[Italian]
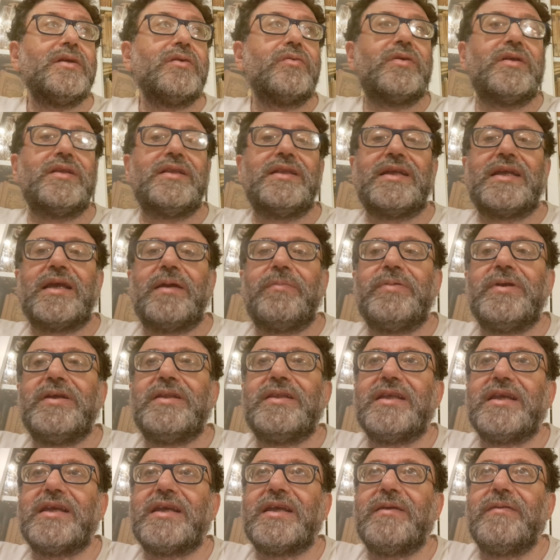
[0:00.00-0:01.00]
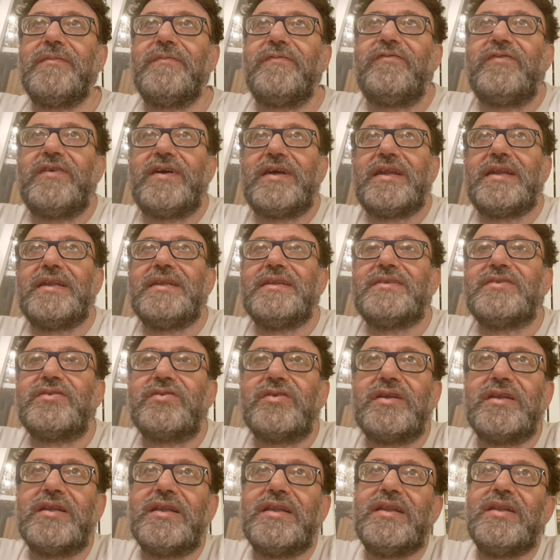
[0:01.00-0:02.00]
Quindi capite che fare
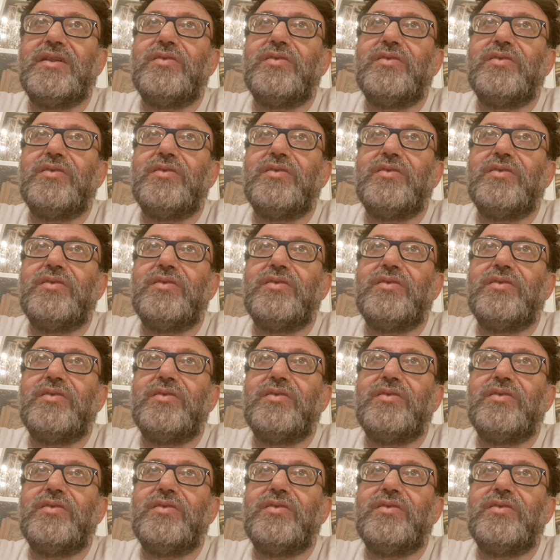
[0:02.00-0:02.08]
lezioni